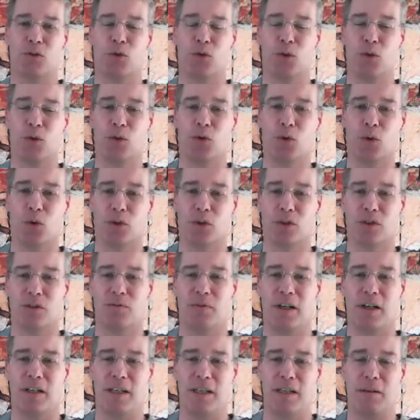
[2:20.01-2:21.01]
kurios,
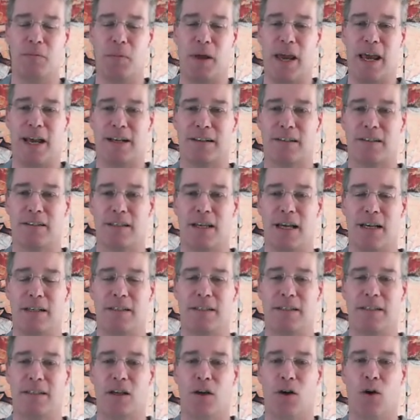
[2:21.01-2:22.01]
weil im
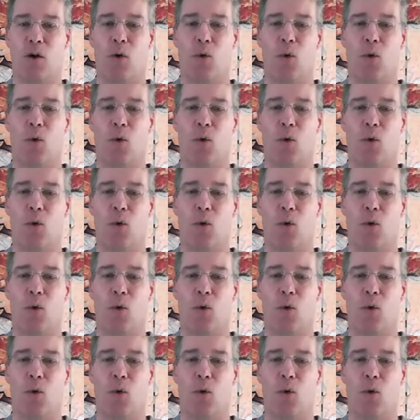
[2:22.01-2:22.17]
Exzess